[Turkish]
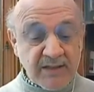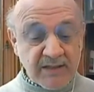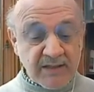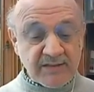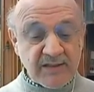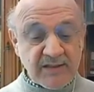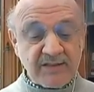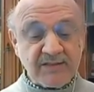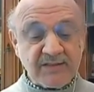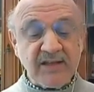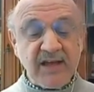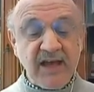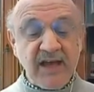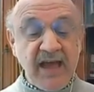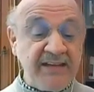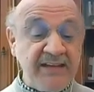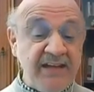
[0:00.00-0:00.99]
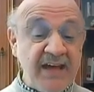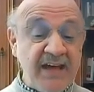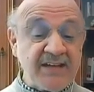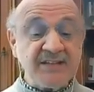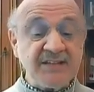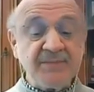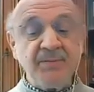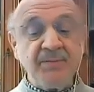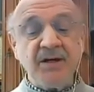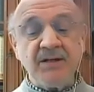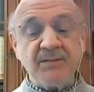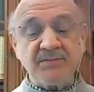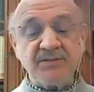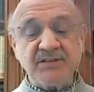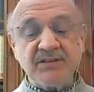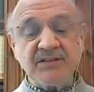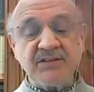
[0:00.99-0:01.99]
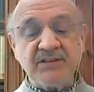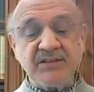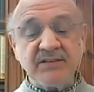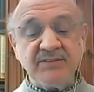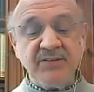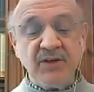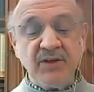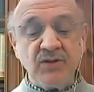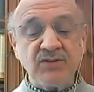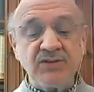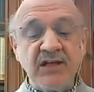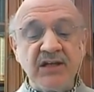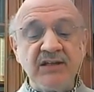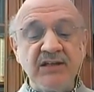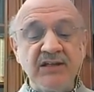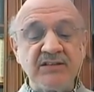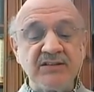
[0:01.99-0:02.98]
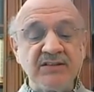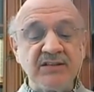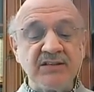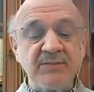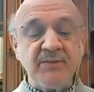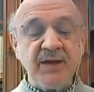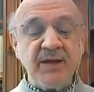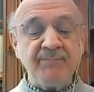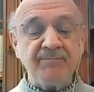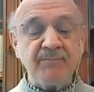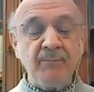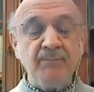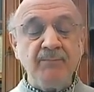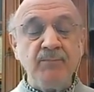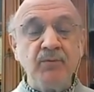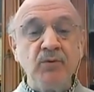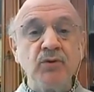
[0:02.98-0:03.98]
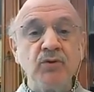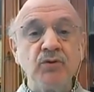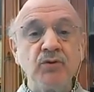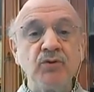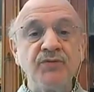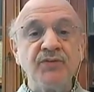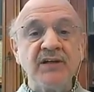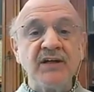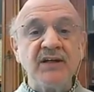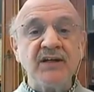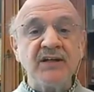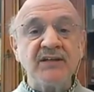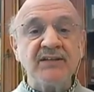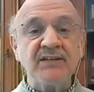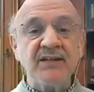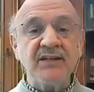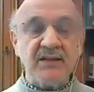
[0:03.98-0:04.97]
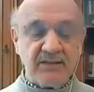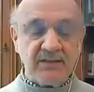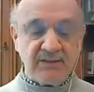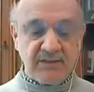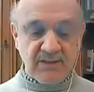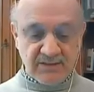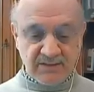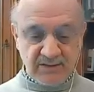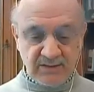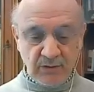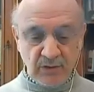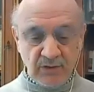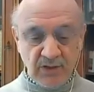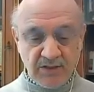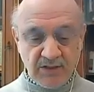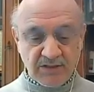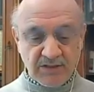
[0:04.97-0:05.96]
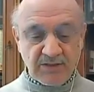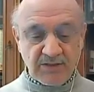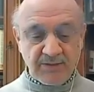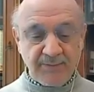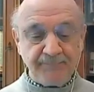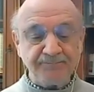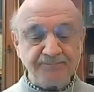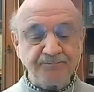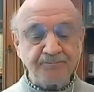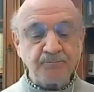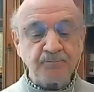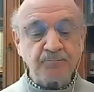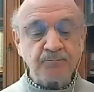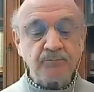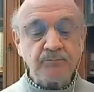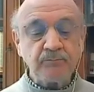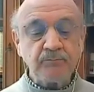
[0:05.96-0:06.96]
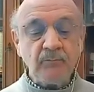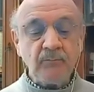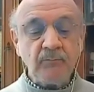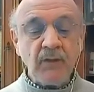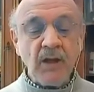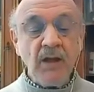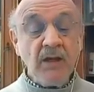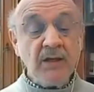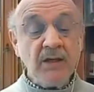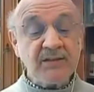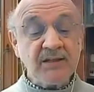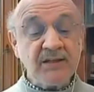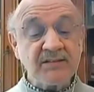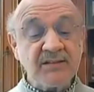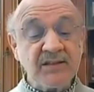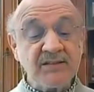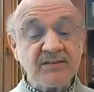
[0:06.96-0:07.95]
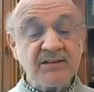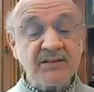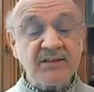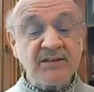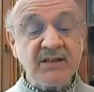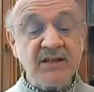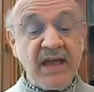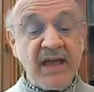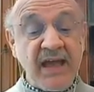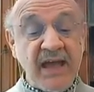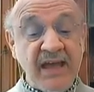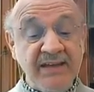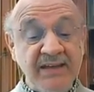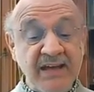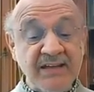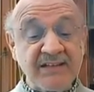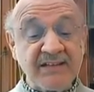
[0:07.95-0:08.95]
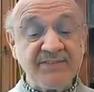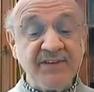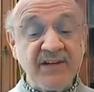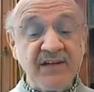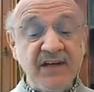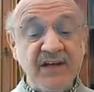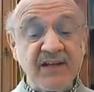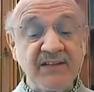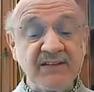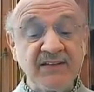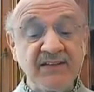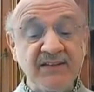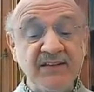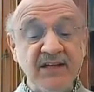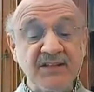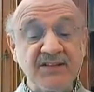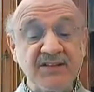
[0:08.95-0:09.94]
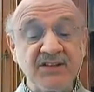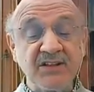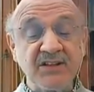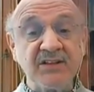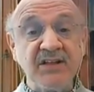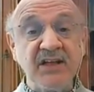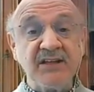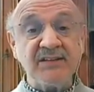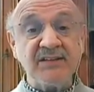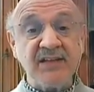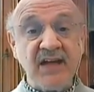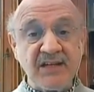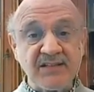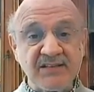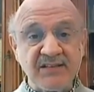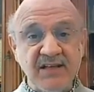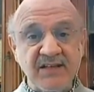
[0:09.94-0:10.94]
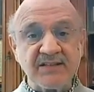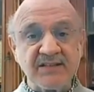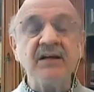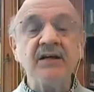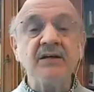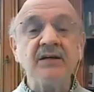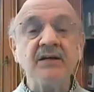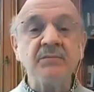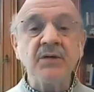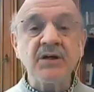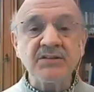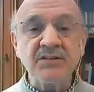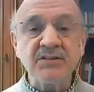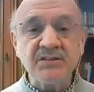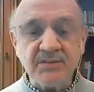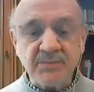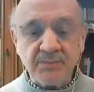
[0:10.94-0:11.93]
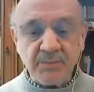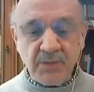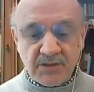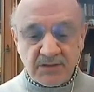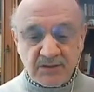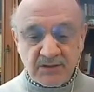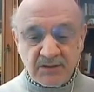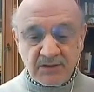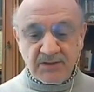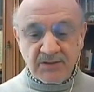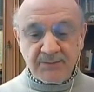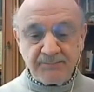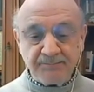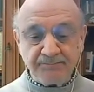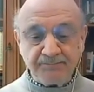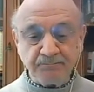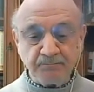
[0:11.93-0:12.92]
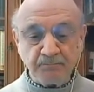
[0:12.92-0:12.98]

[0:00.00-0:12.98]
Teksas'ta enerji bağımsızlığı ve özelleştirme bugünkü felakete nasıl yol açtı? Teksas'taki enerji felaketinden çıkarılan dersler başlasının başlığıydı.